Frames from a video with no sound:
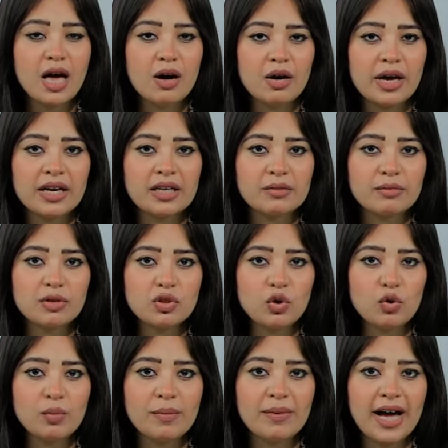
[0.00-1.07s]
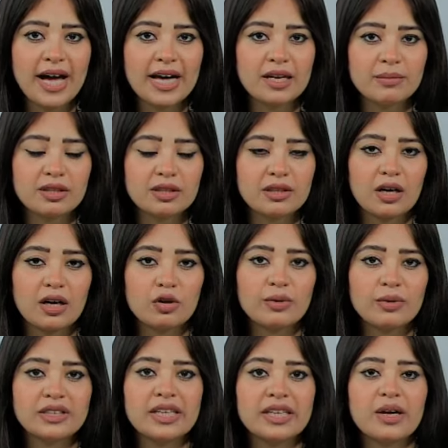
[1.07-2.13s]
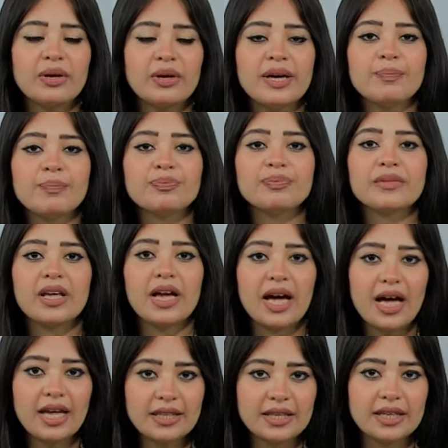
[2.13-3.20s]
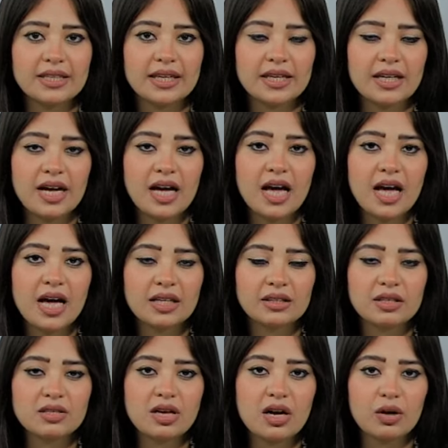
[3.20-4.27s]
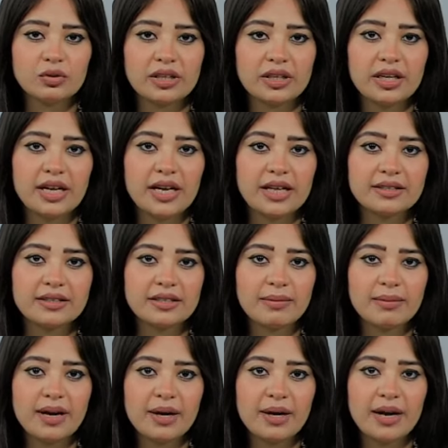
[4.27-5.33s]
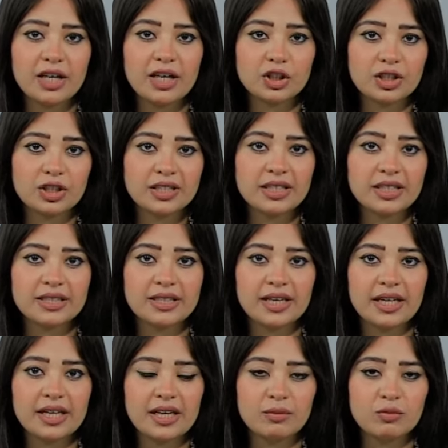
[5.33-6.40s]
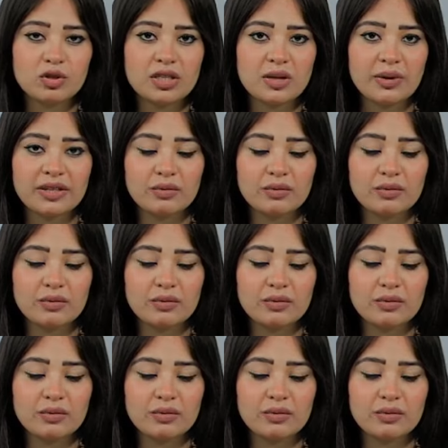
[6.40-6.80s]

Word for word: كانت مصحوبة بحالة من التقلبات الجوية أدت إلى تصاعد الأتربة الشديد إلى مستويات